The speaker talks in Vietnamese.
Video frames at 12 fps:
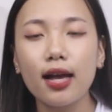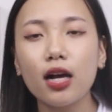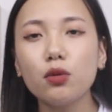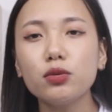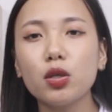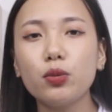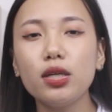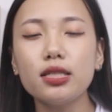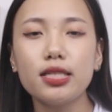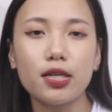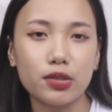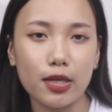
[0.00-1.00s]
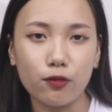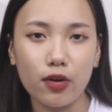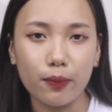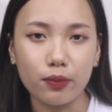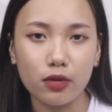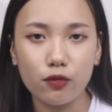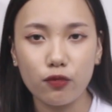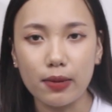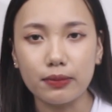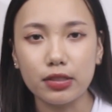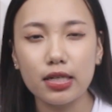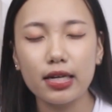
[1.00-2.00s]
Không giống như nhiều sản phẩm thực
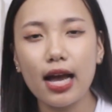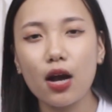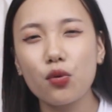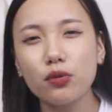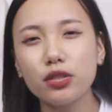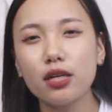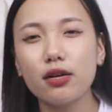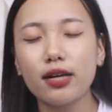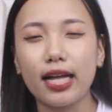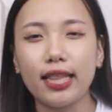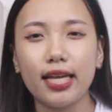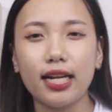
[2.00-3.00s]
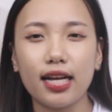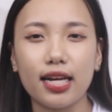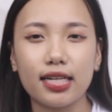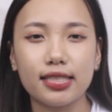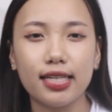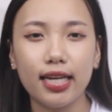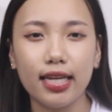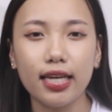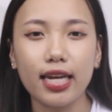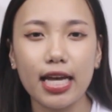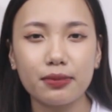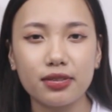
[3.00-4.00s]
phẩm chức năng hỗ trợ cải thiện khả năng sinh lý
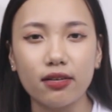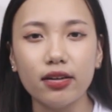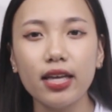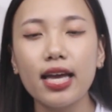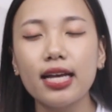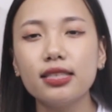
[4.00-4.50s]
ở nam giới,